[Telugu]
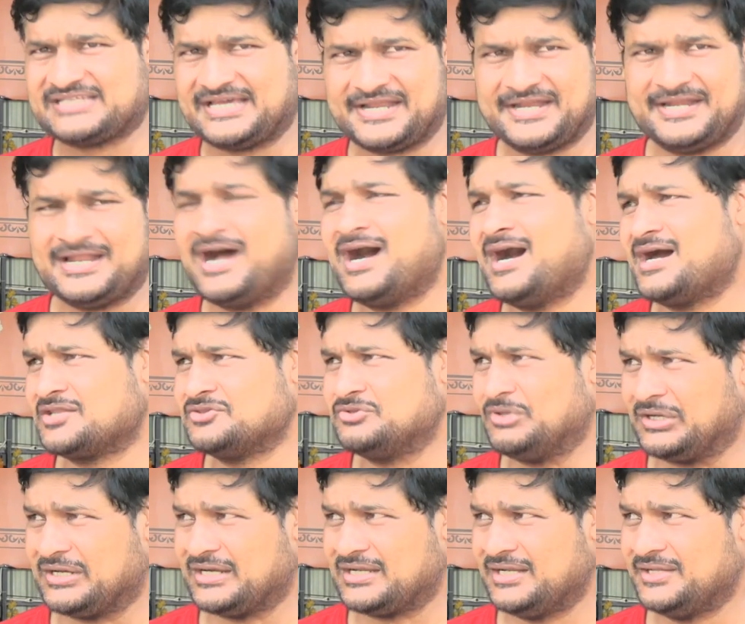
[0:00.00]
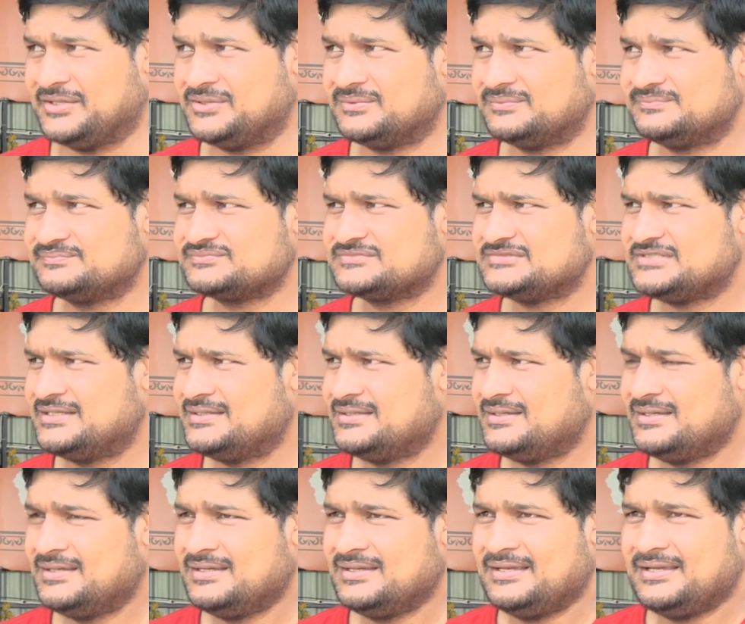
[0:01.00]
సరైన ఆహారం దొరకట్లేదు
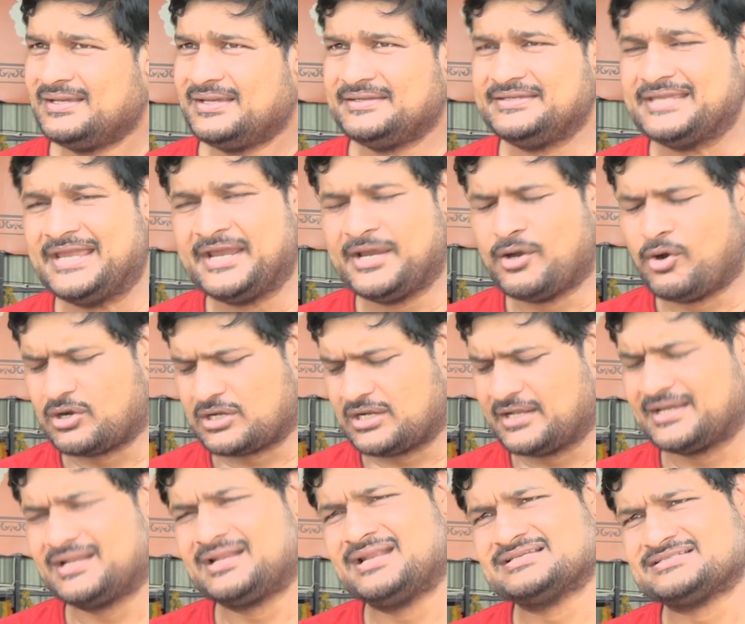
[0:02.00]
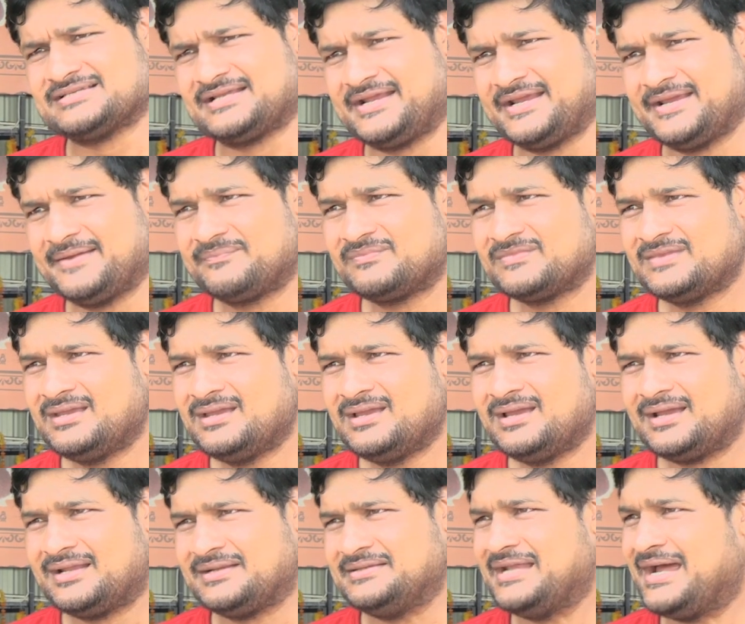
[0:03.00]
ఏ హోటల్కి వెళ్ళినా సరే
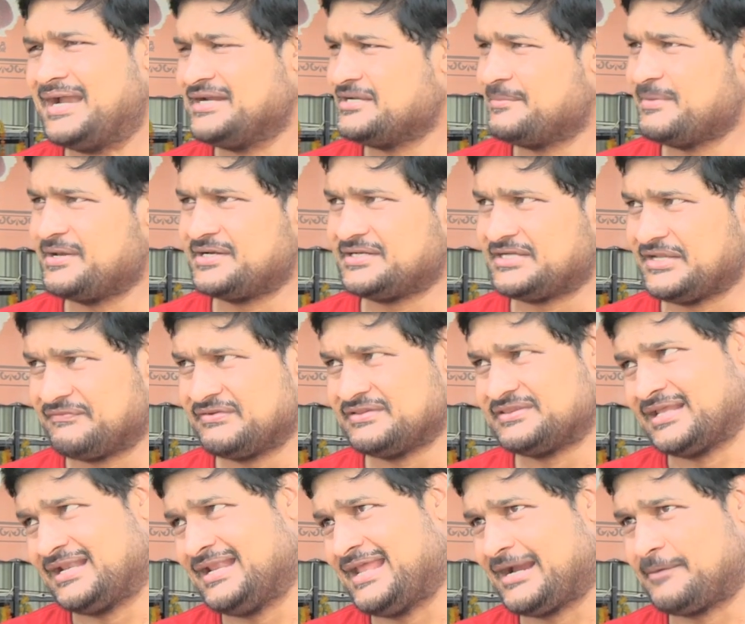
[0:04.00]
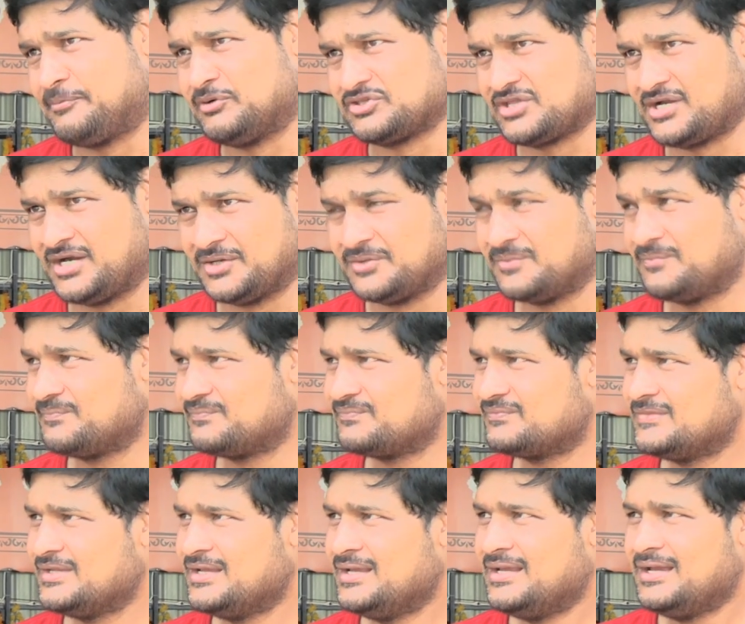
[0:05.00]
నాణ్యమైన టిఫిన్ తినలేకపోతున్నాను
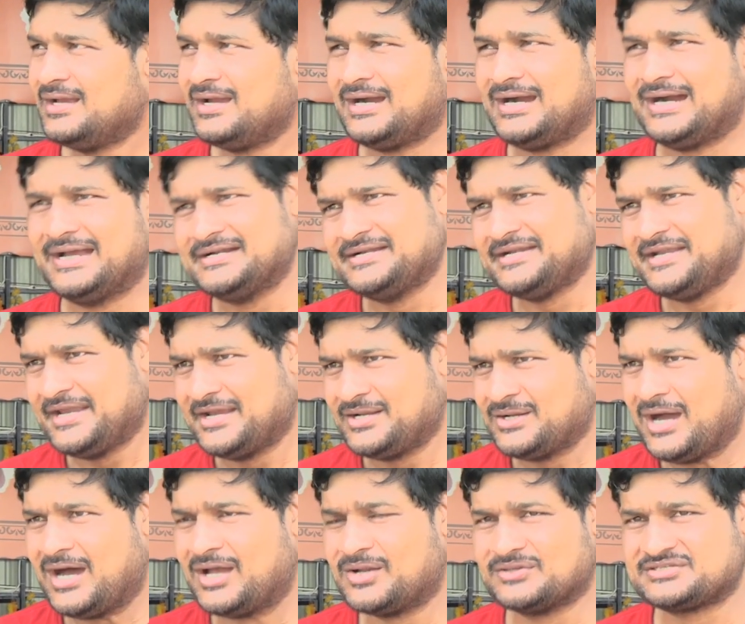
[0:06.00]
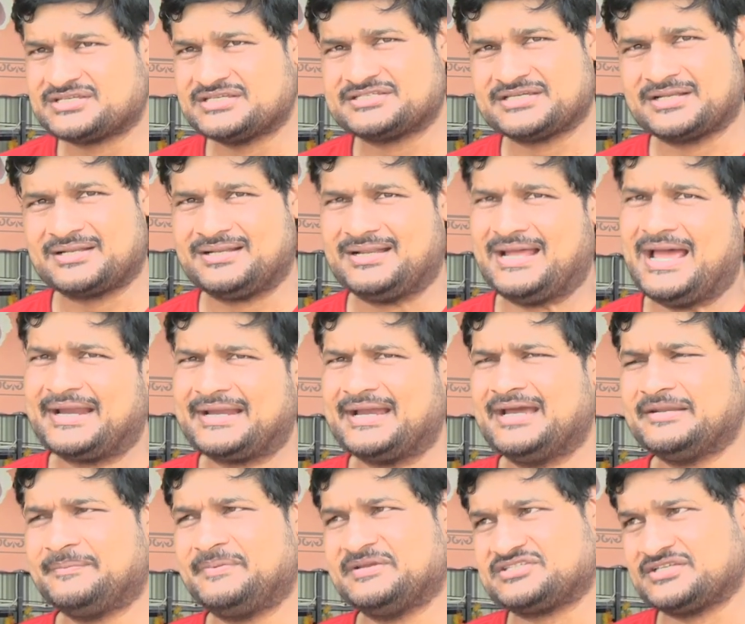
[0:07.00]
అని నేను ఆలోచించి నాకే
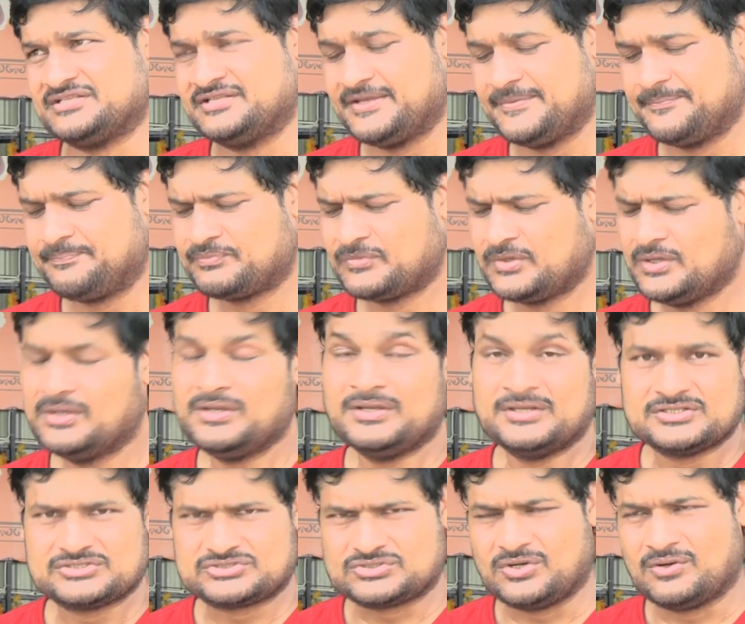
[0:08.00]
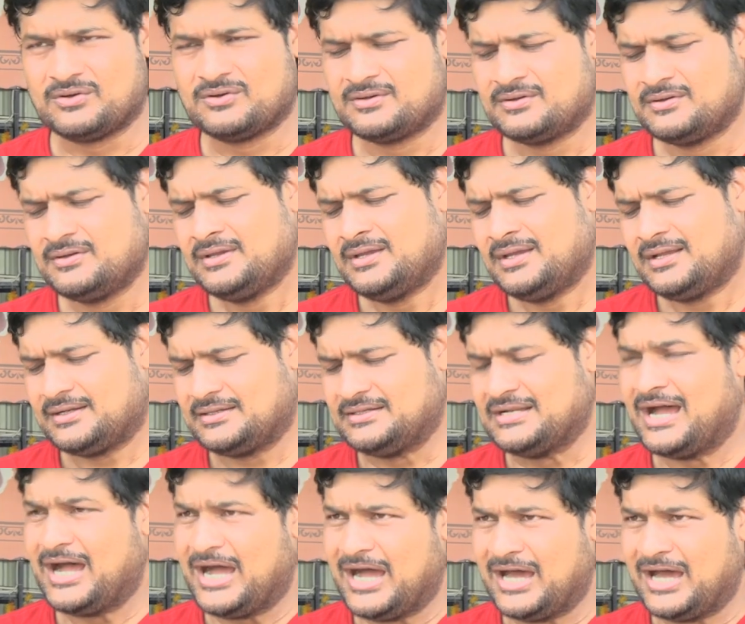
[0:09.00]
అనిపించింది సో నా